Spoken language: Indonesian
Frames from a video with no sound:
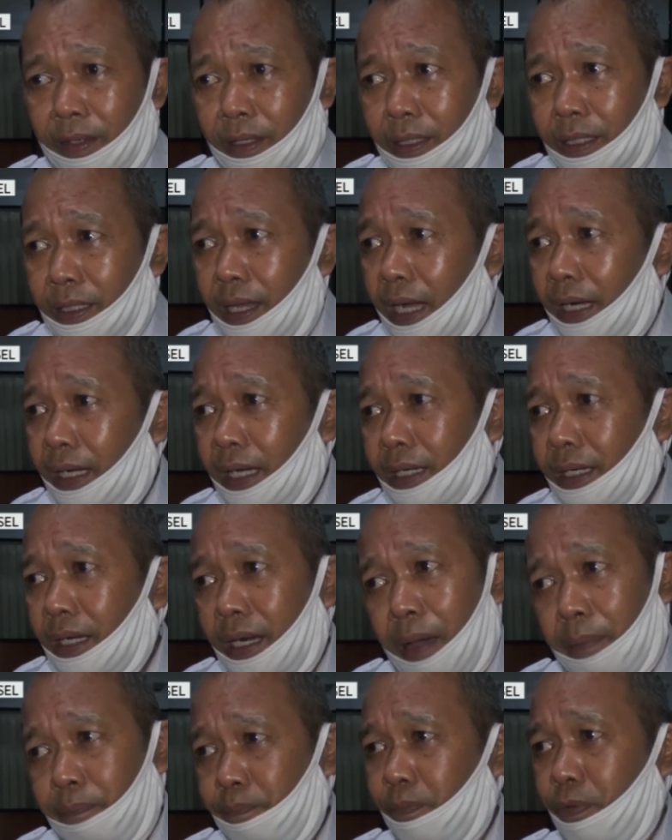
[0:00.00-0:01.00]
tidak ada
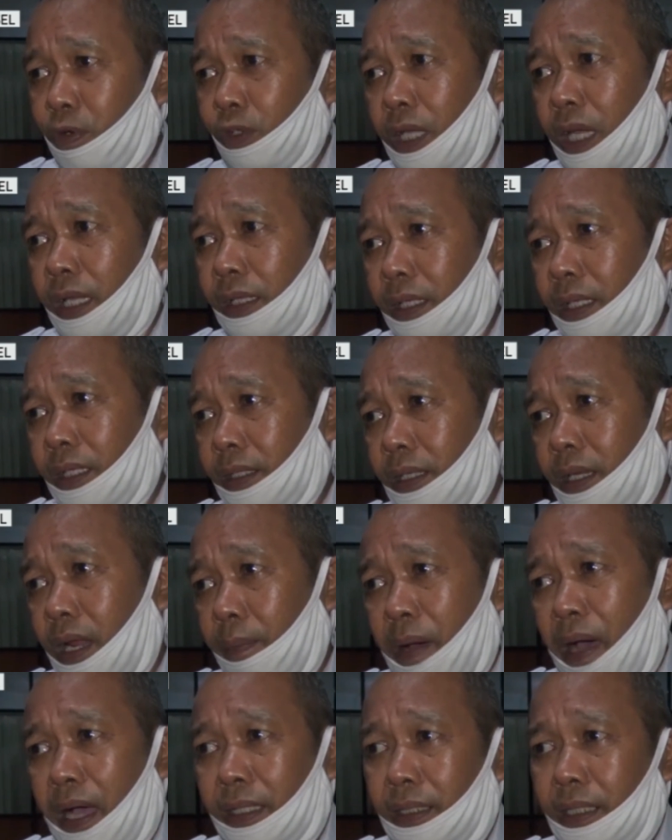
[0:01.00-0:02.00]
draft otentik,
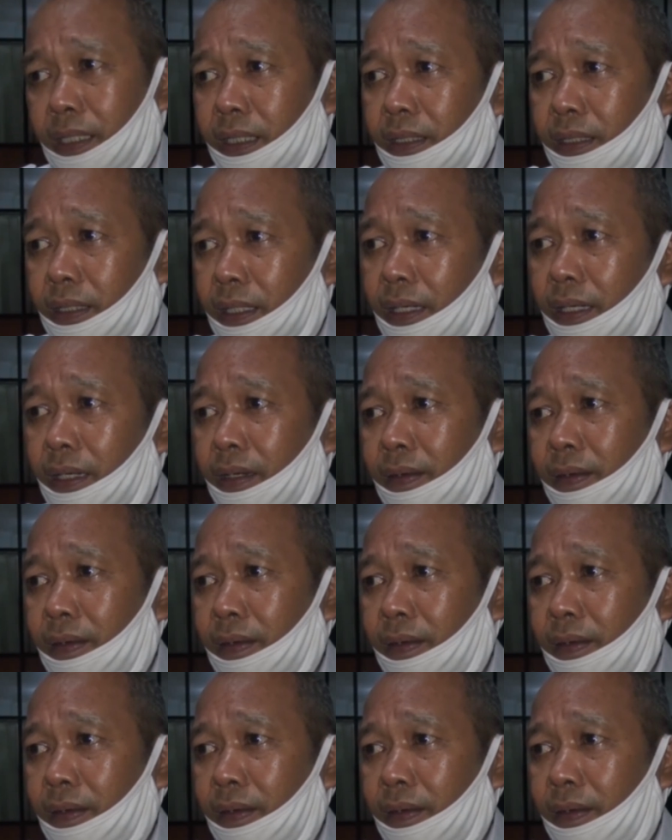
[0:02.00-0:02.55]
draft aslinya.